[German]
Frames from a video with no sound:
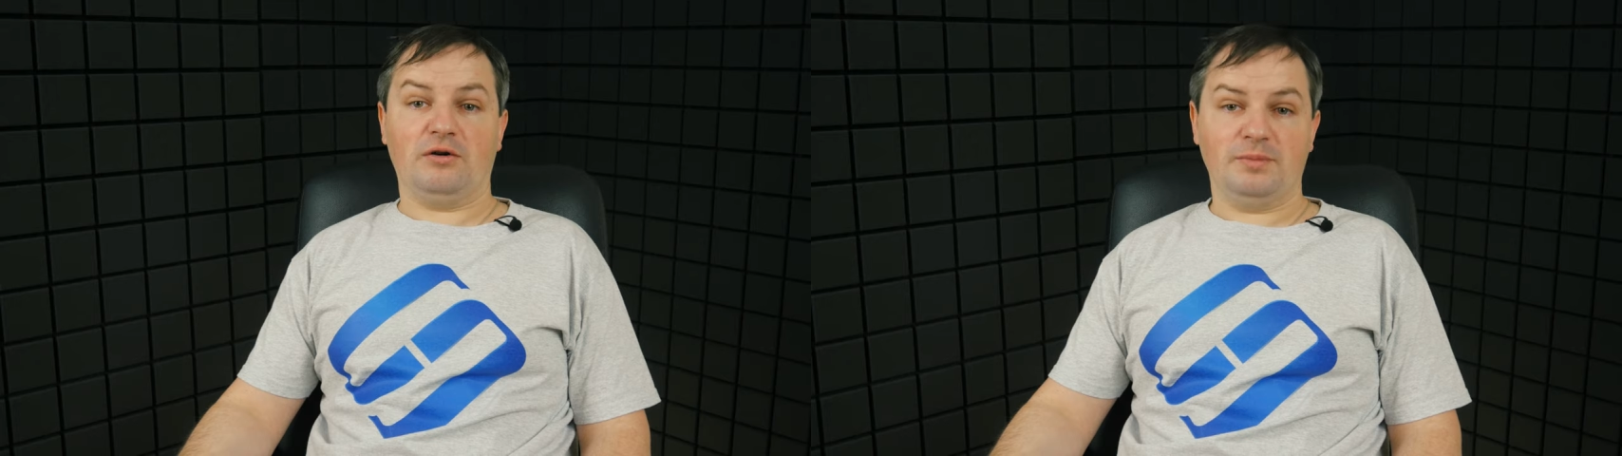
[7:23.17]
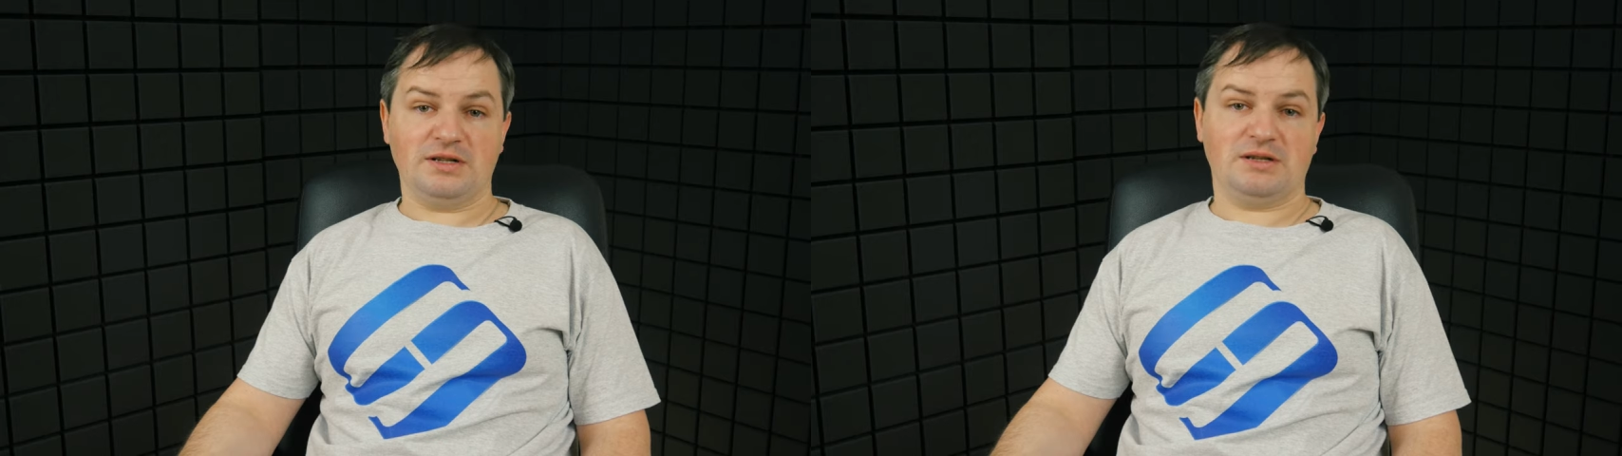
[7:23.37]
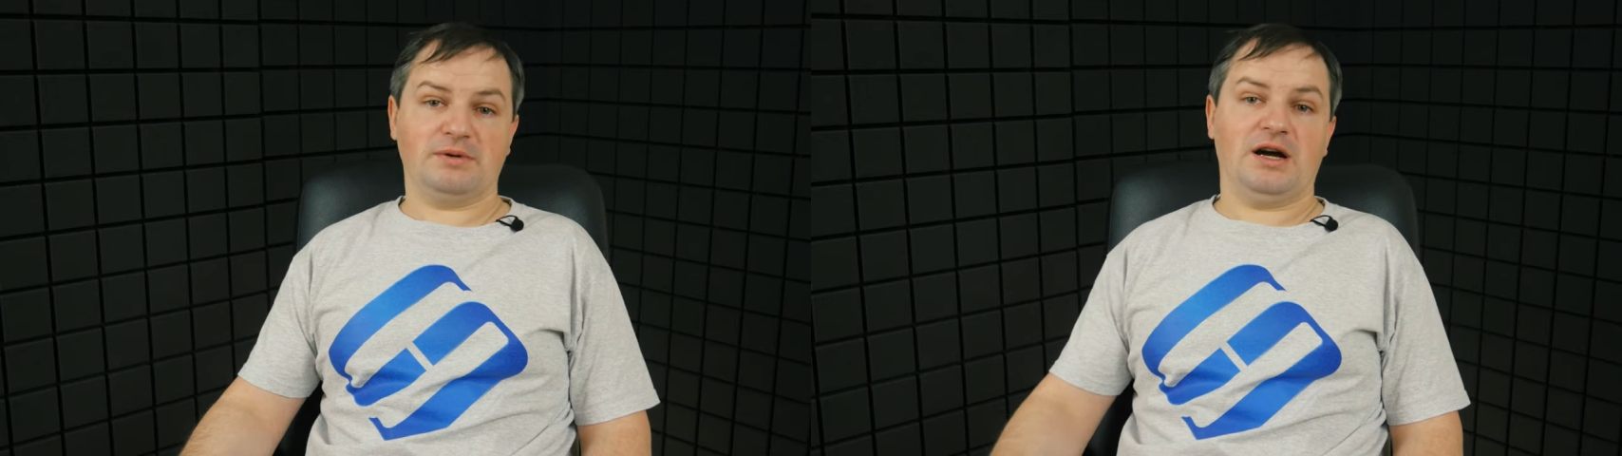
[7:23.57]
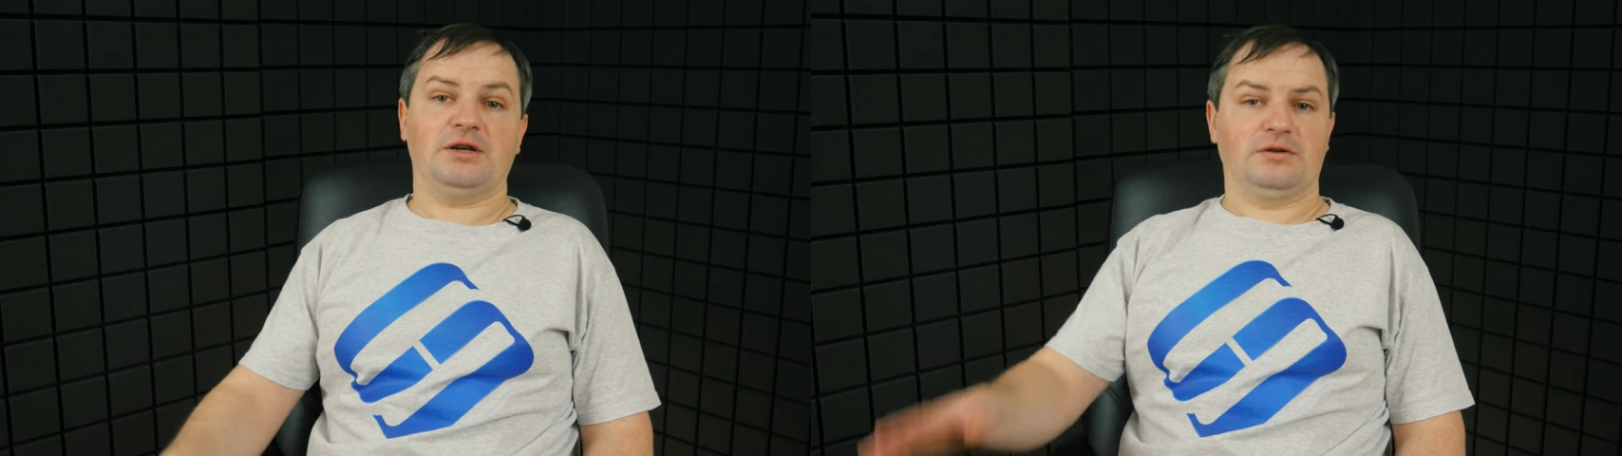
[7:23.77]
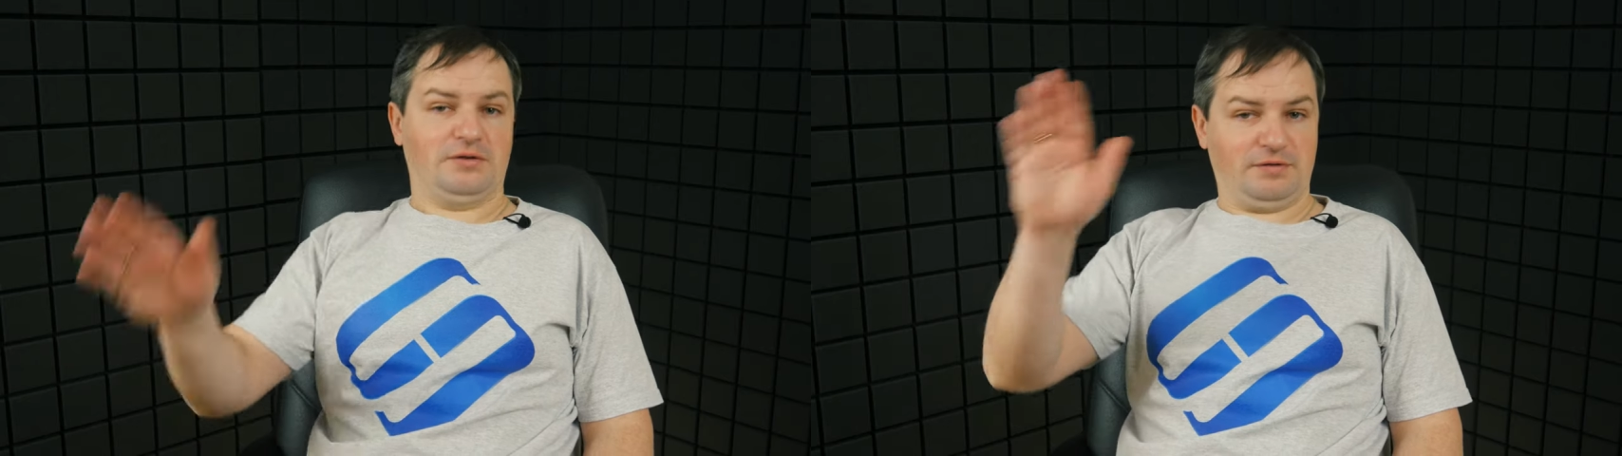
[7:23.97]

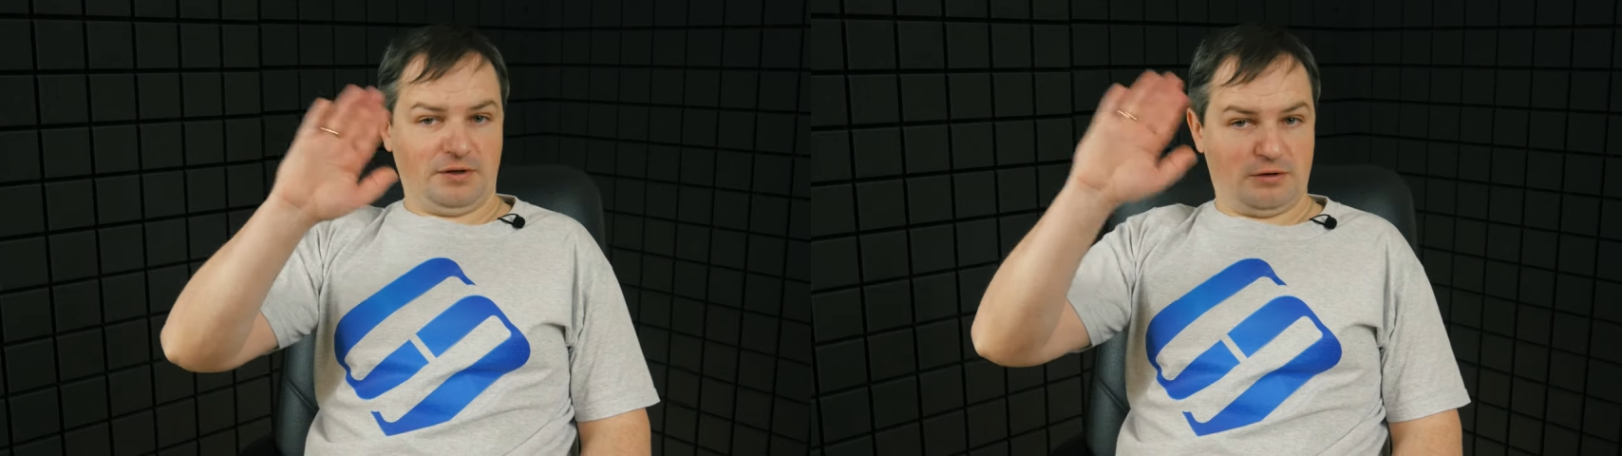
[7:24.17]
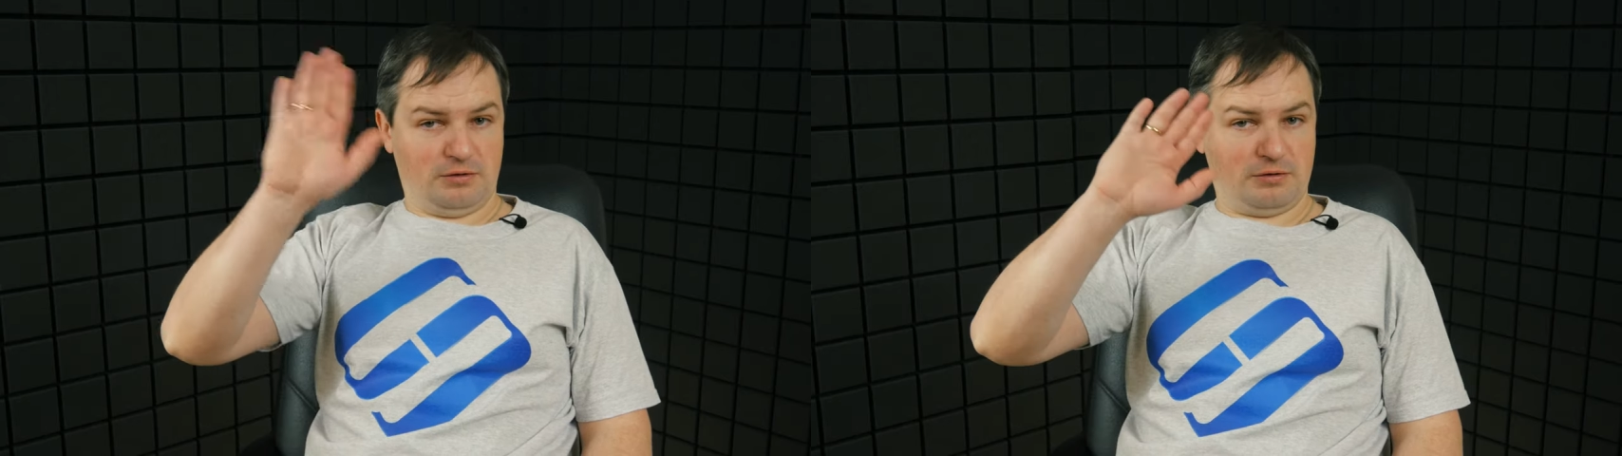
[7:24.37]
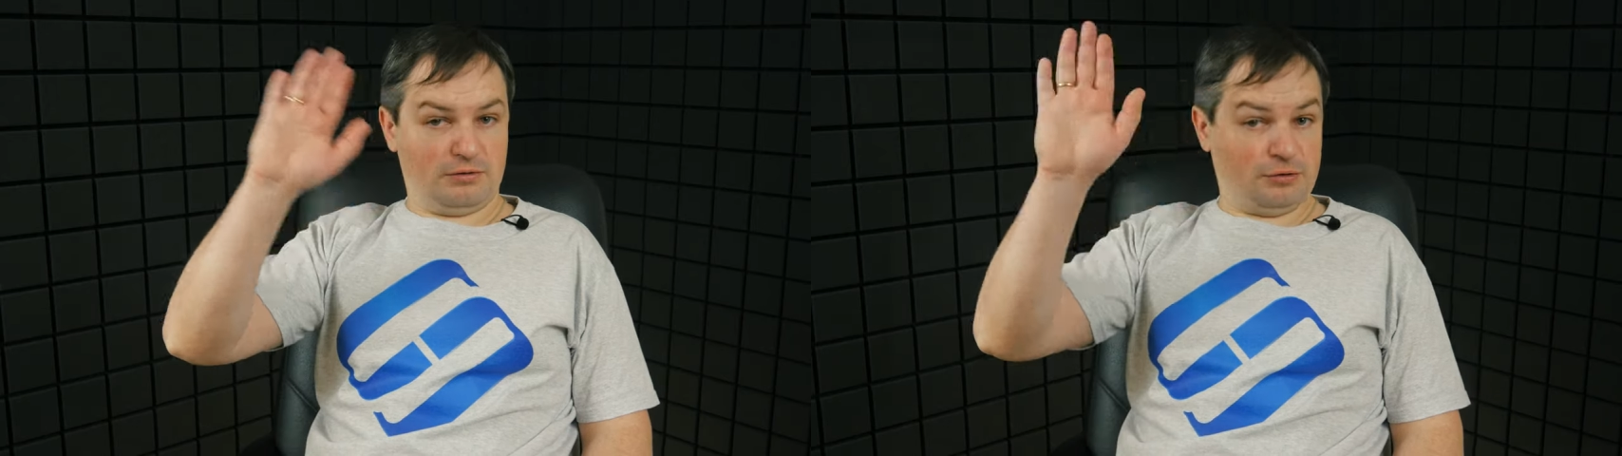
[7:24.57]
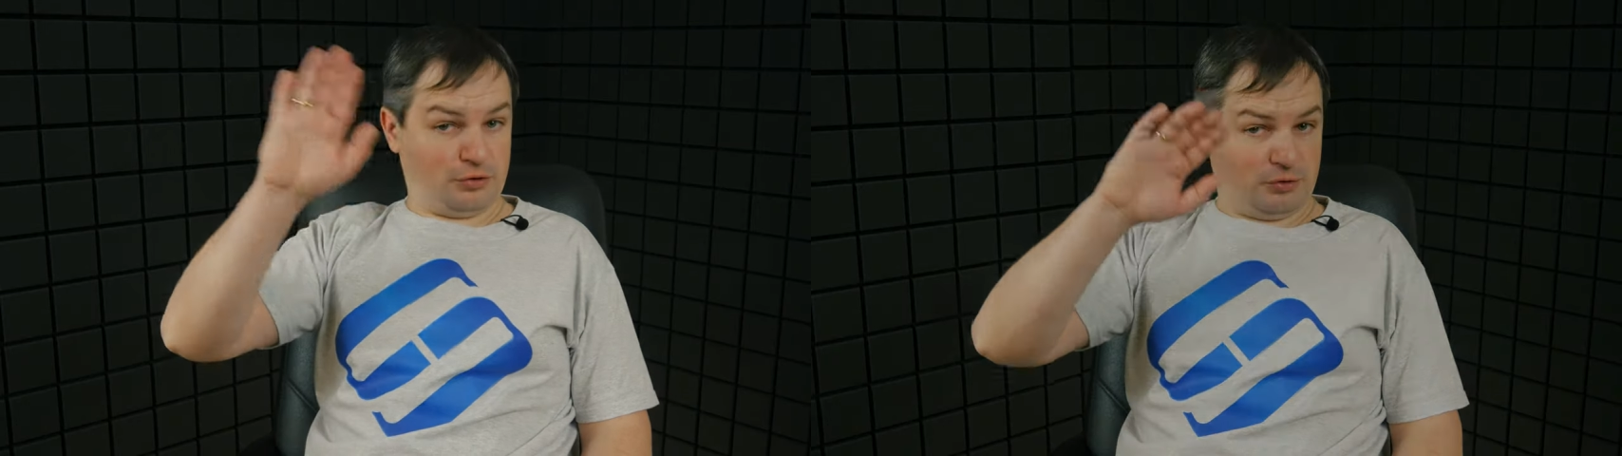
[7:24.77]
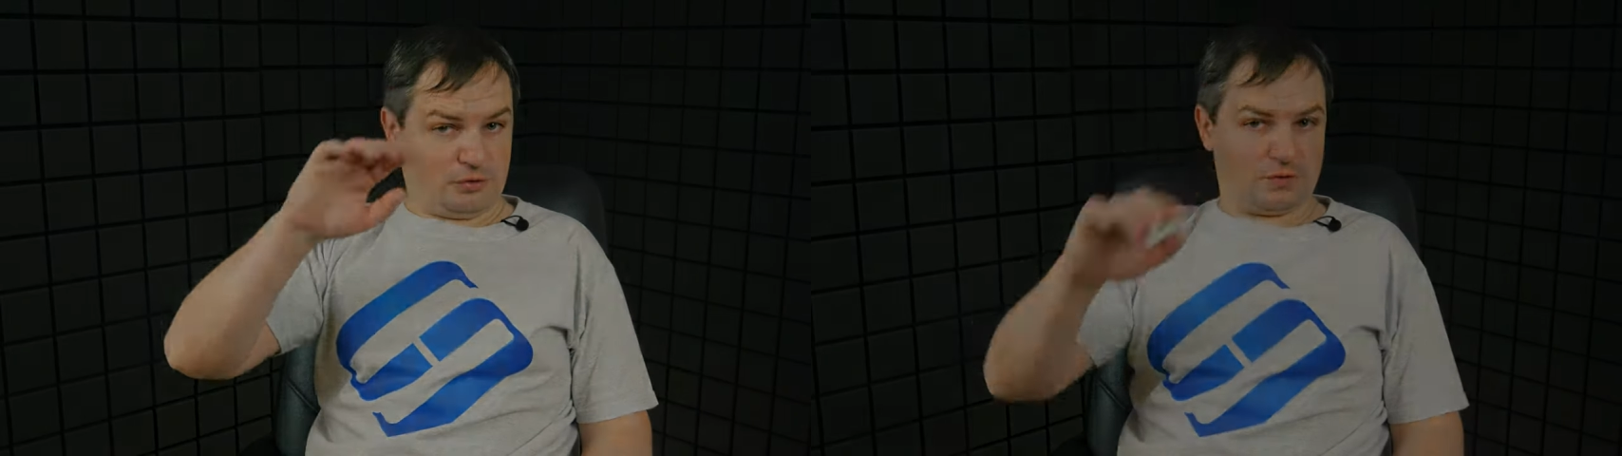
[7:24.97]
Aufmerksamkeit, viel Glück und
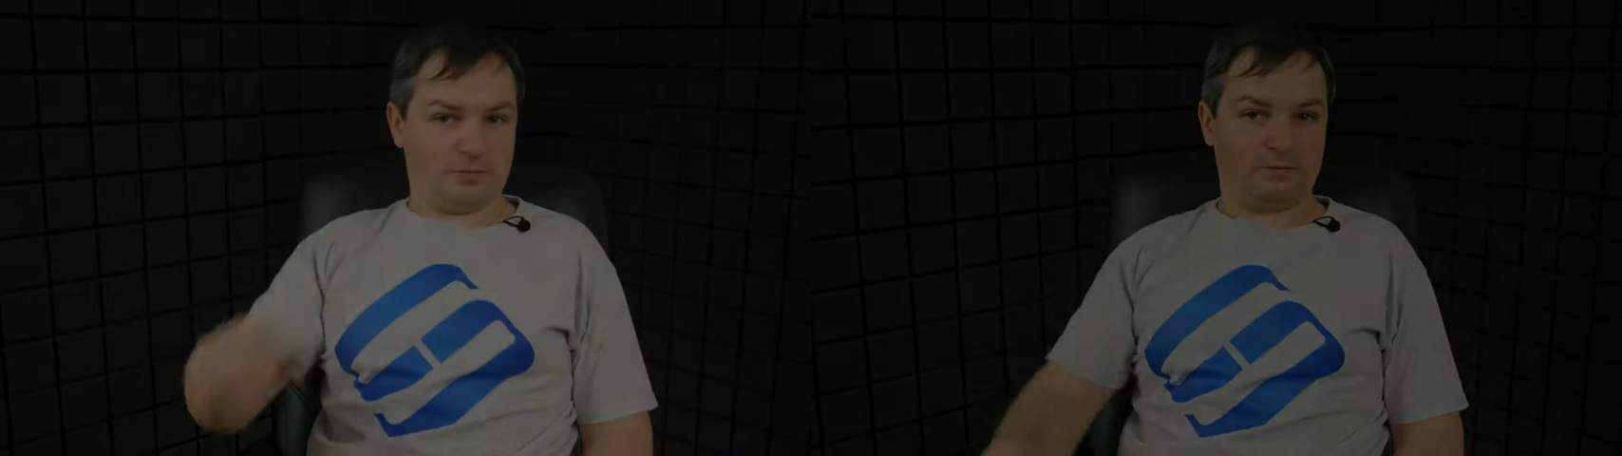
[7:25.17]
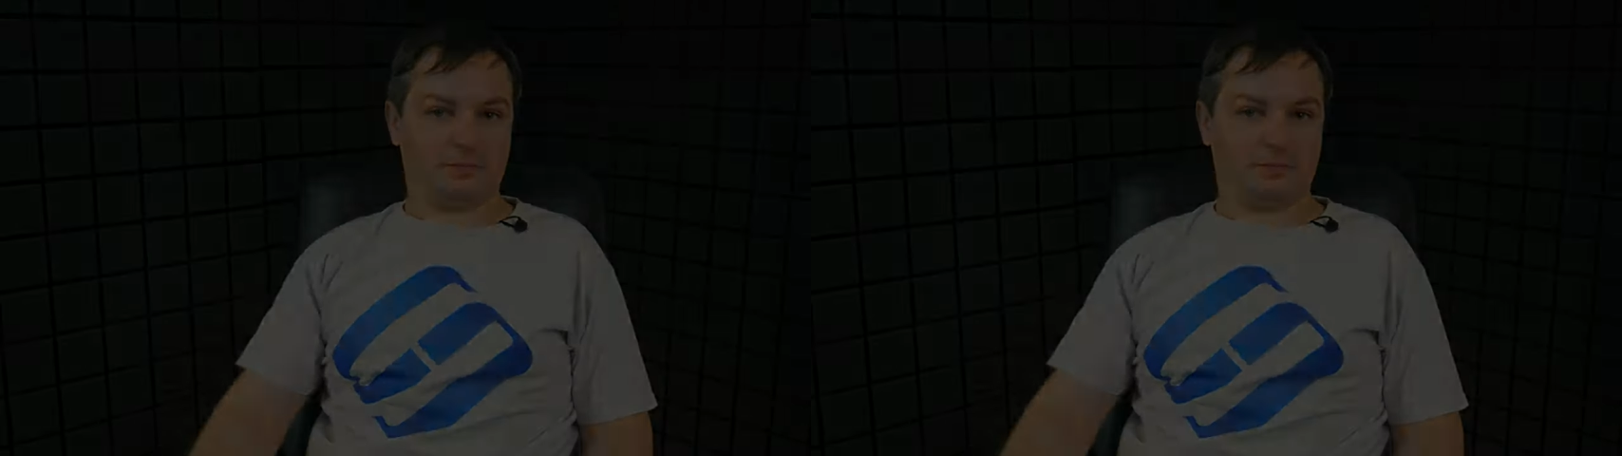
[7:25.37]
Tschüss.